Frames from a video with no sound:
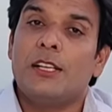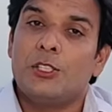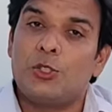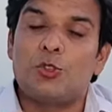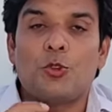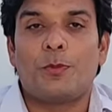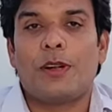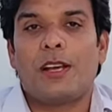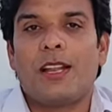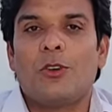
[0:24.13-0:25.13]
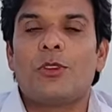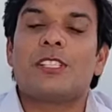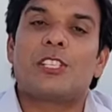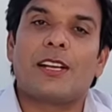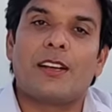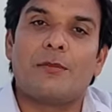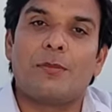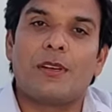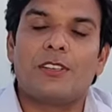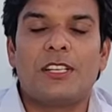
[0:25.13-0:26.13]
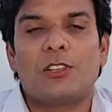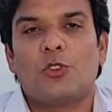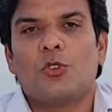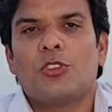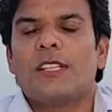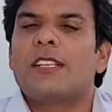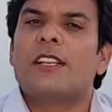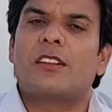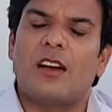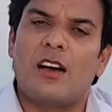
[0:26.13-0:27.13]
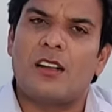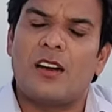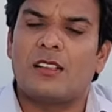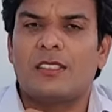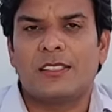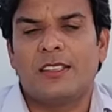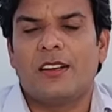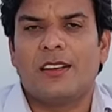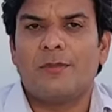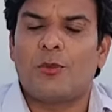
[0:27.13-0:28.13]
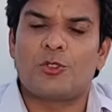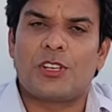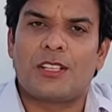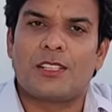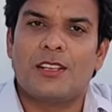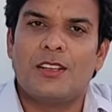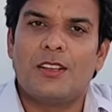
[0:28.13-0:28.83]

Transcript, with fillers: यूट्यूब पर डाला और इंस्टाग्राम पर टिकटॉक न जाने कहाँ कहाँ तक ये गाना पहुँच रहा था